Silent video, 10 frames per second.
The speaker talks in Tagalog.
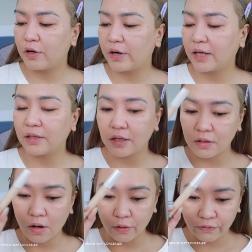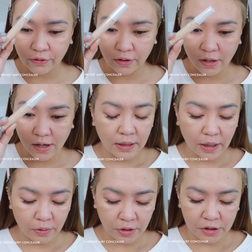Correct and Cover.
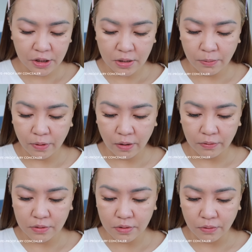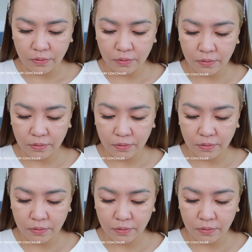Lagay ko rin siya sa brows ko.